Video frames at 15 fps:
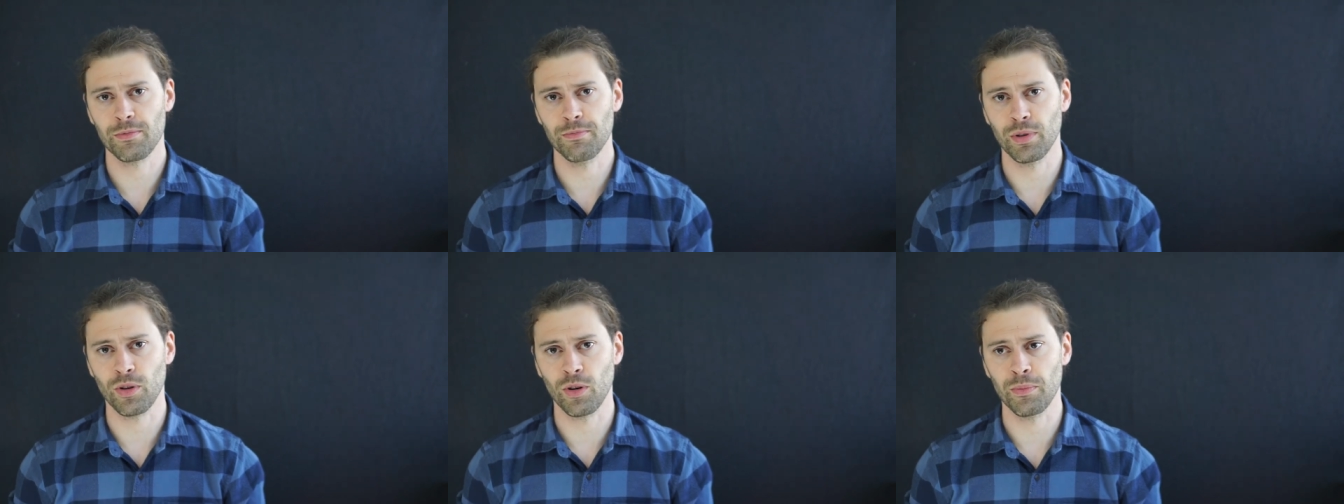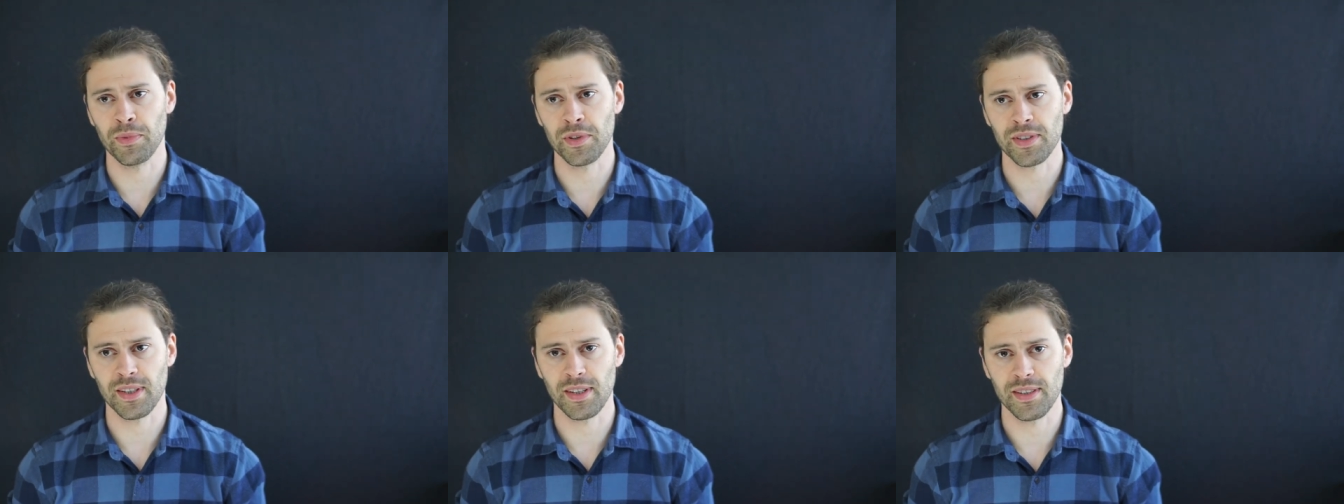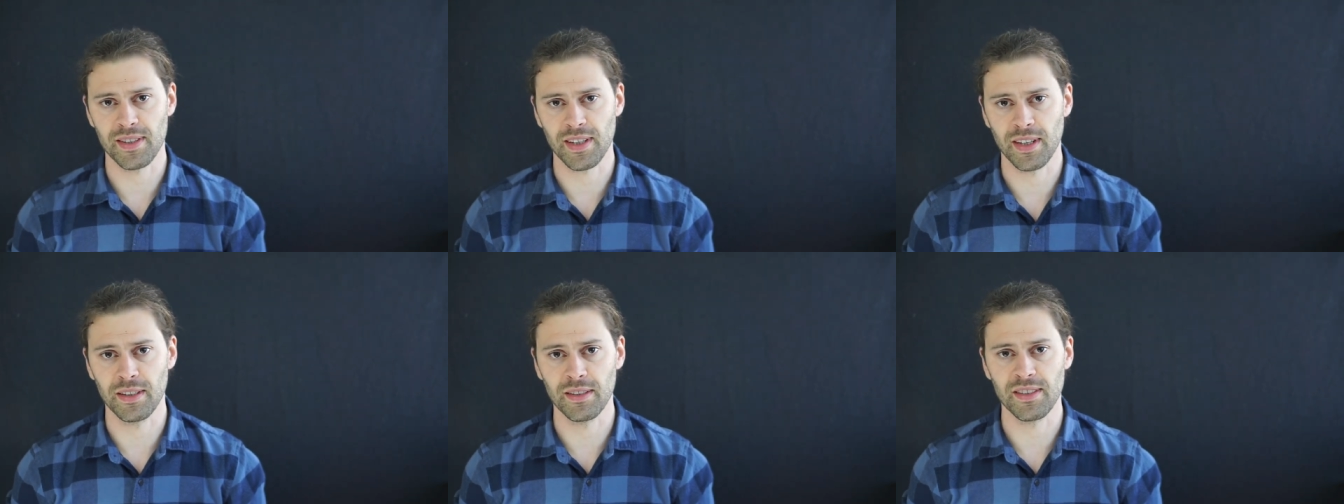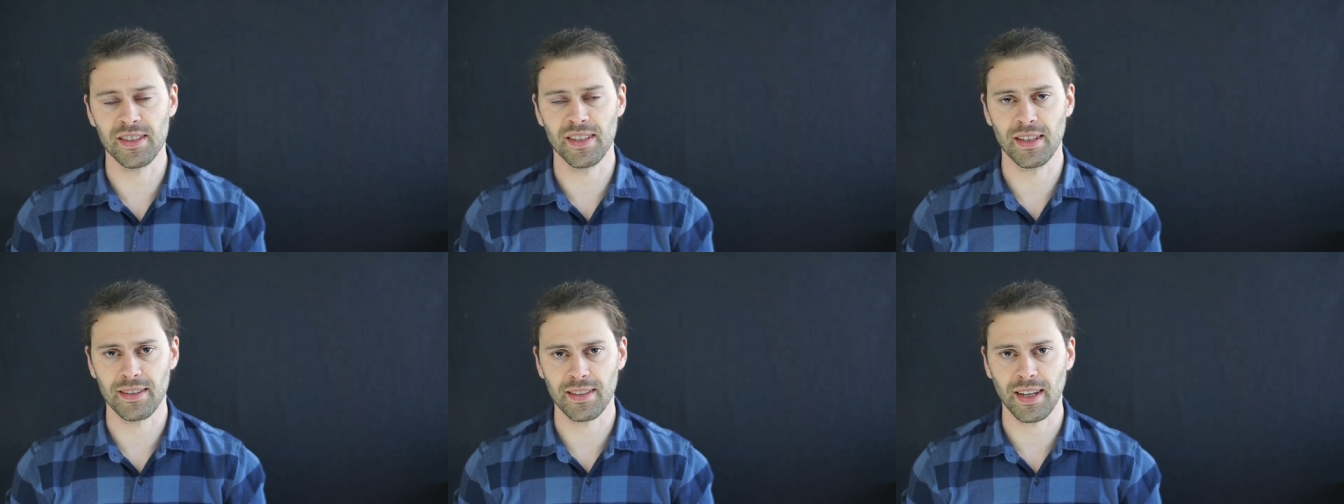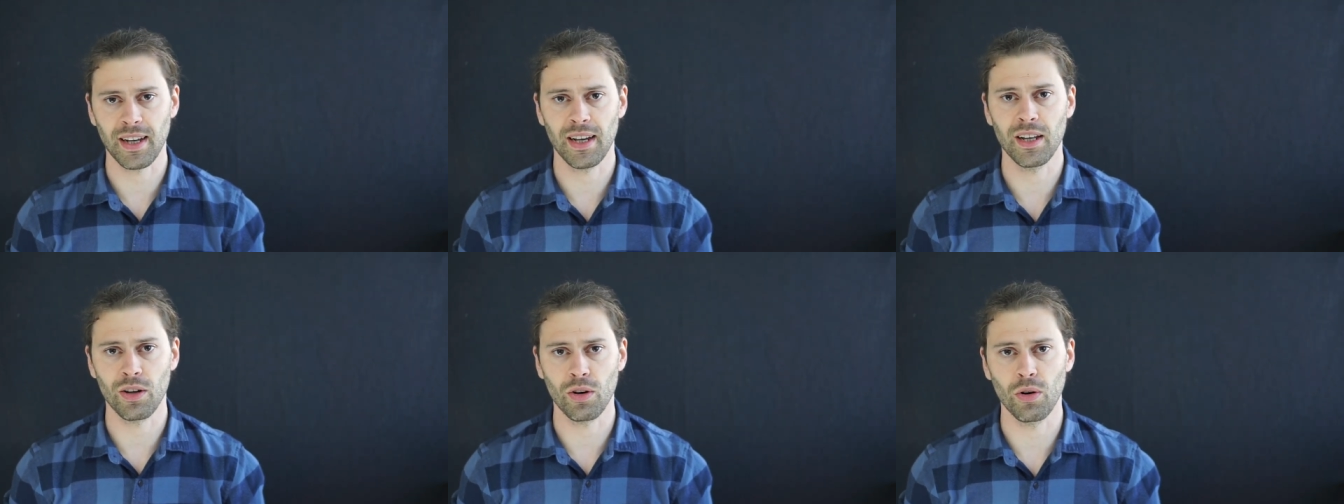bekommt es dann seine
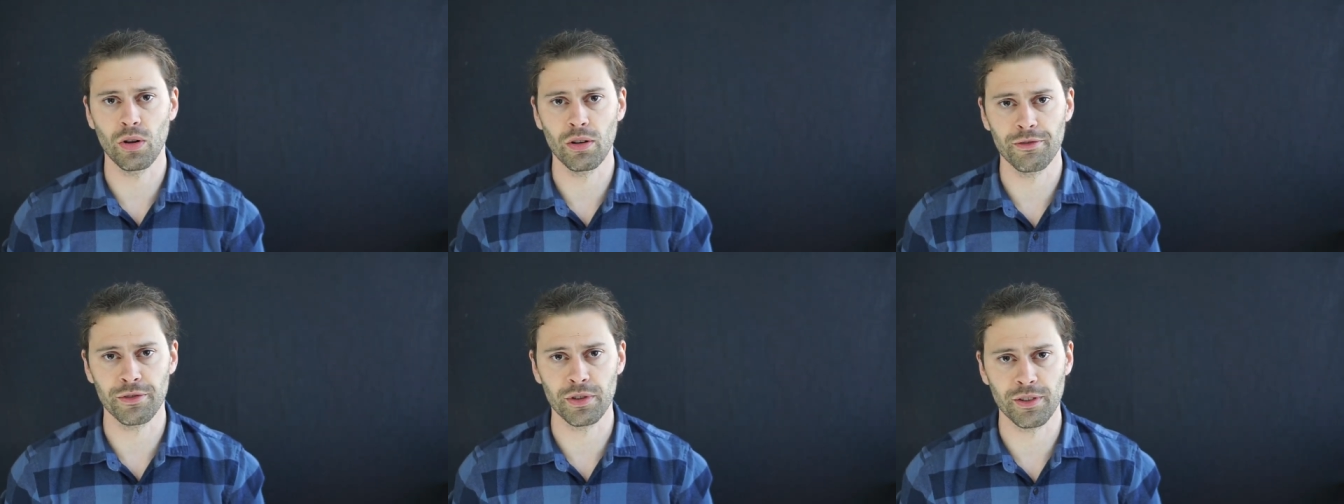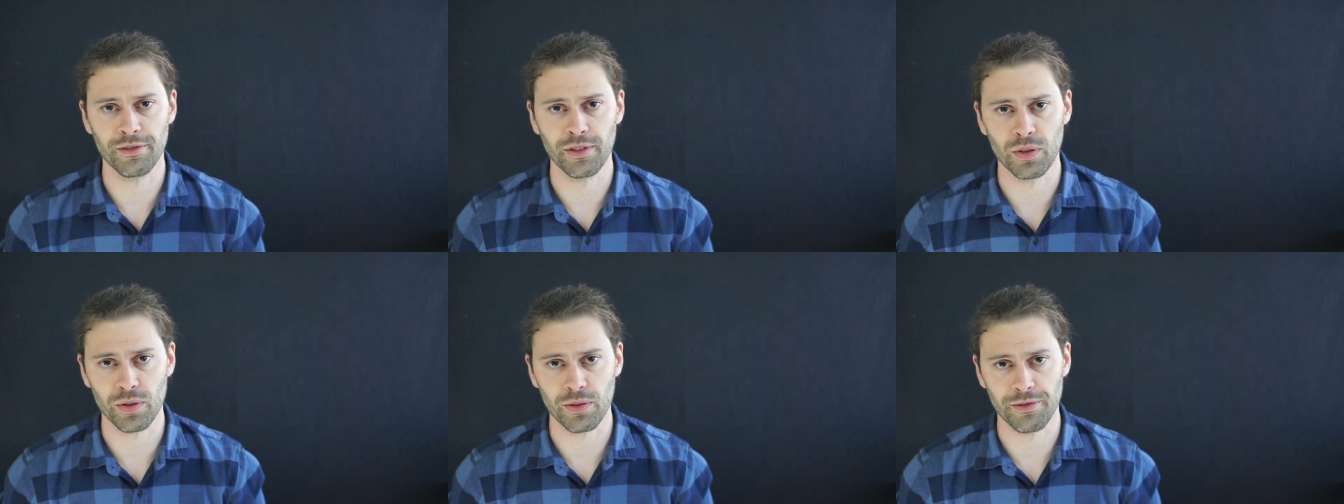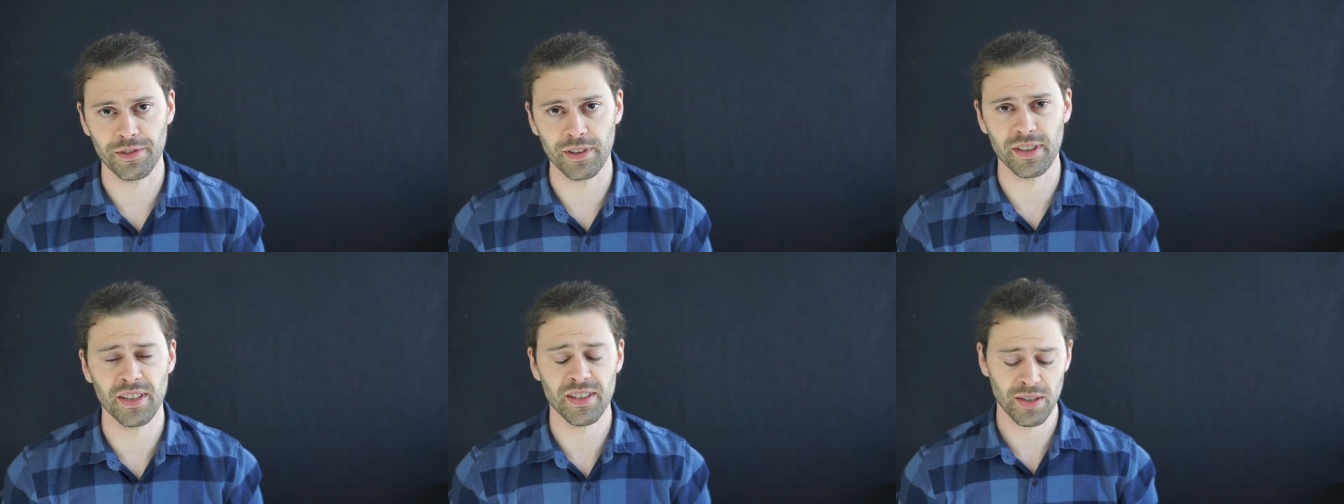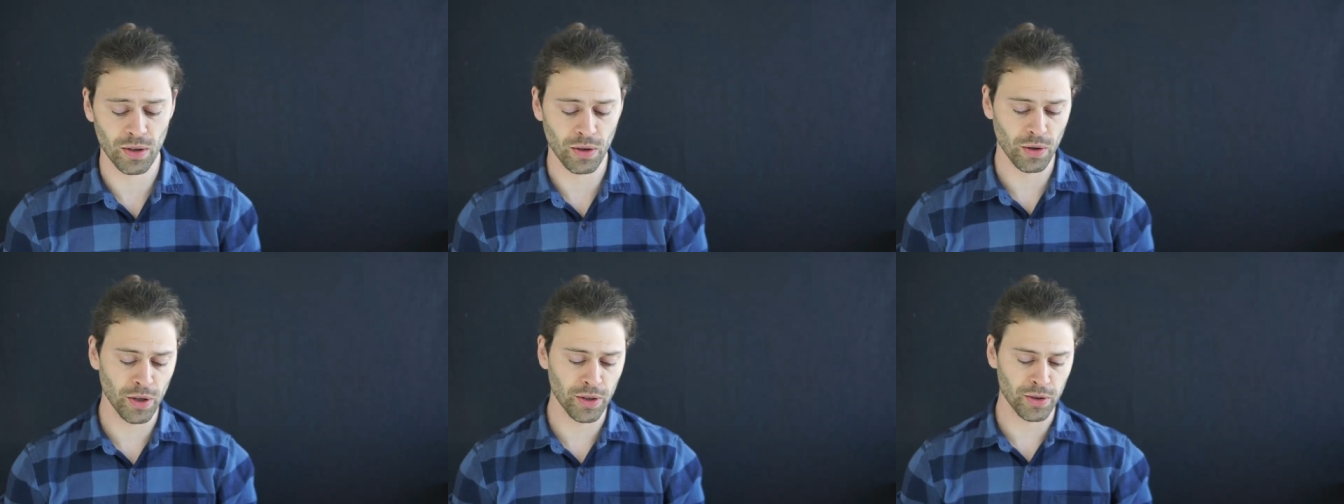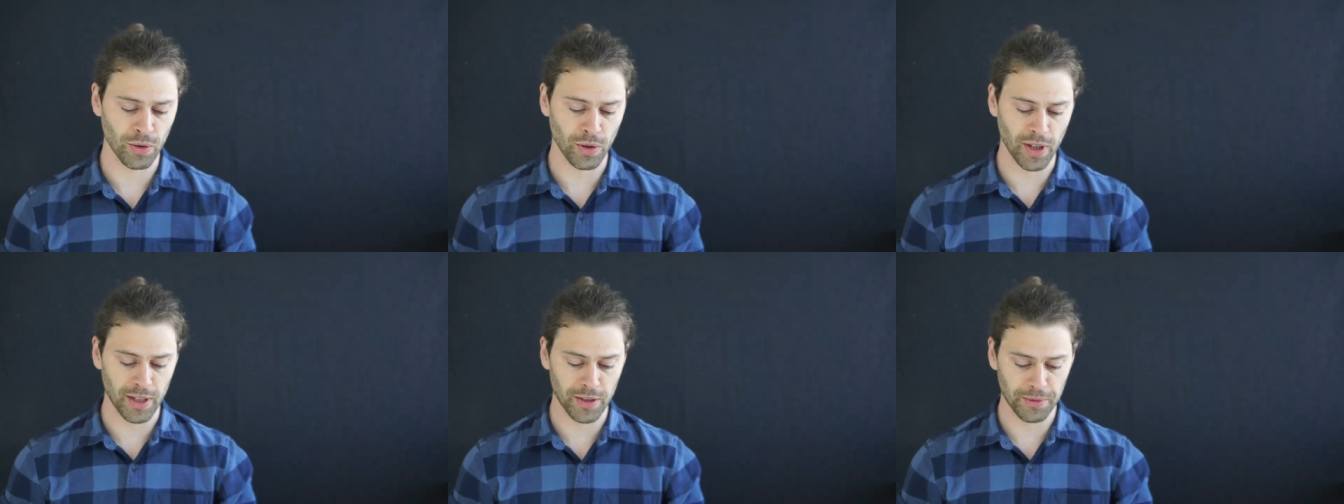zentrale Rolle für die Philosophie, die es auch heute
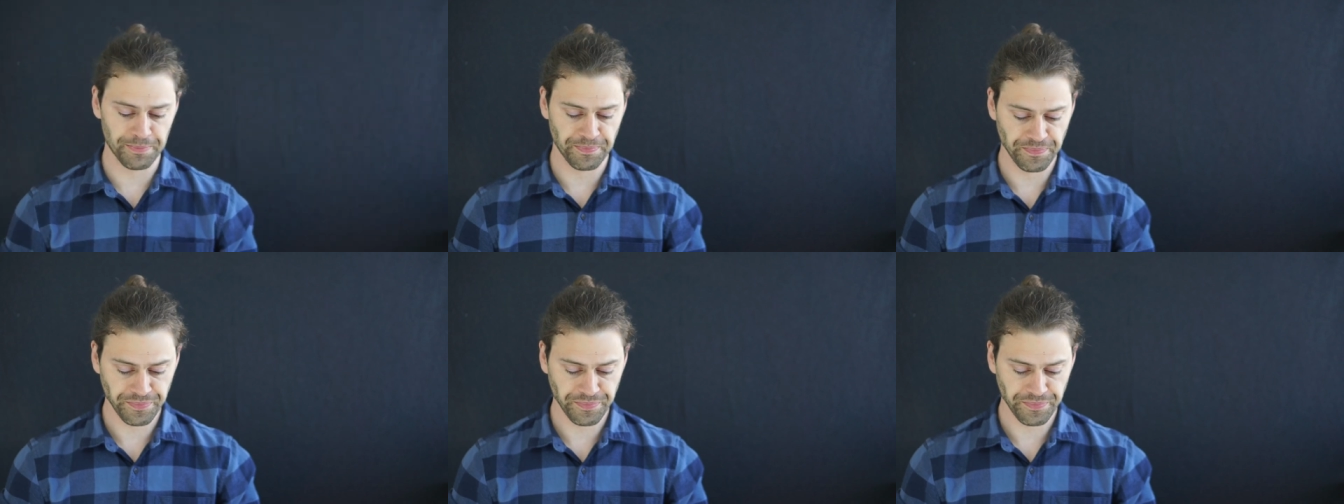noch hat.